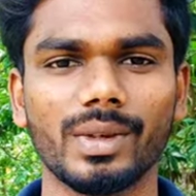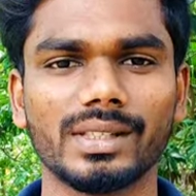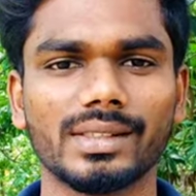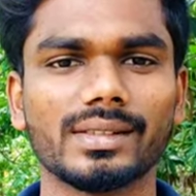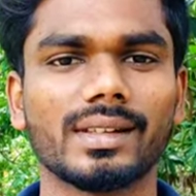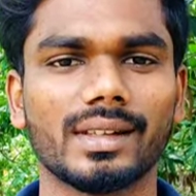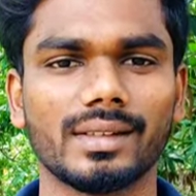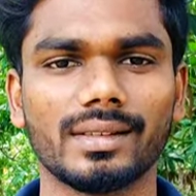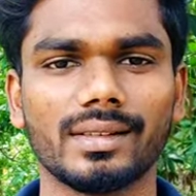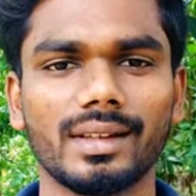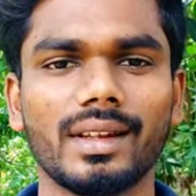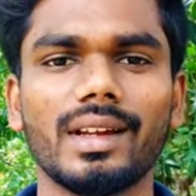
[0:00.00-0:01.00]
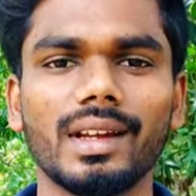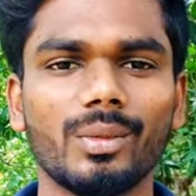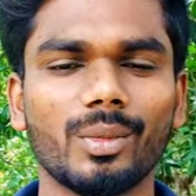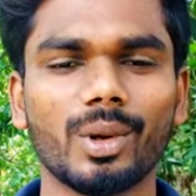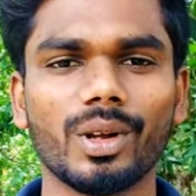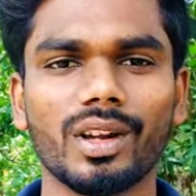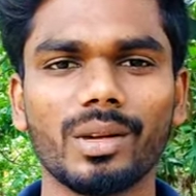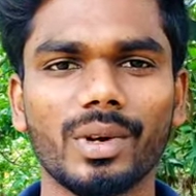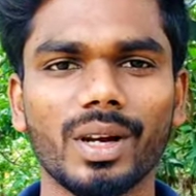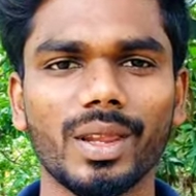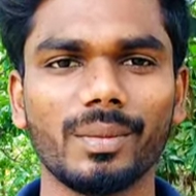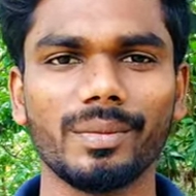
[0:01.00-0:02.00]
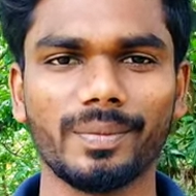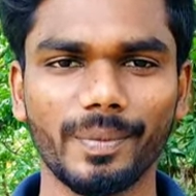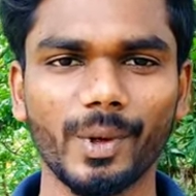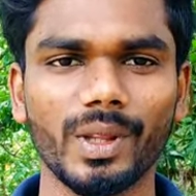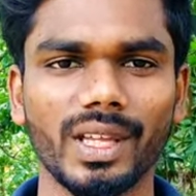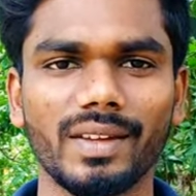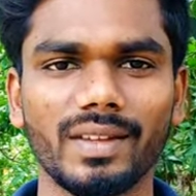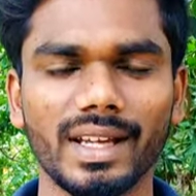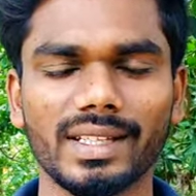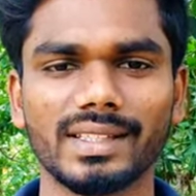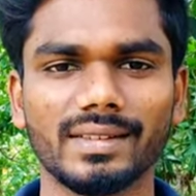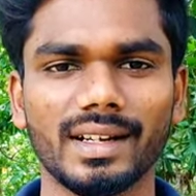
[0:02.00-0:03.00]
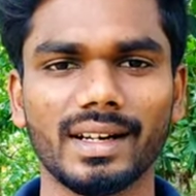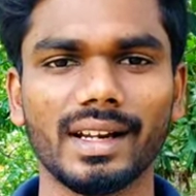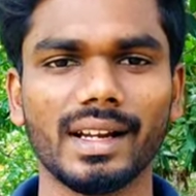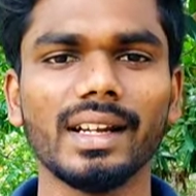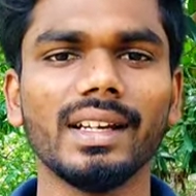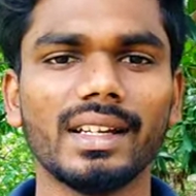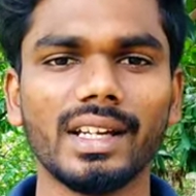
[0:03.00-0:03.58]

உமன்ஸ் பொண்ணுங்களுக்கு மட்டும்தான் இப்போதைக்கு வேகன்சி விட்டுருக்காங்க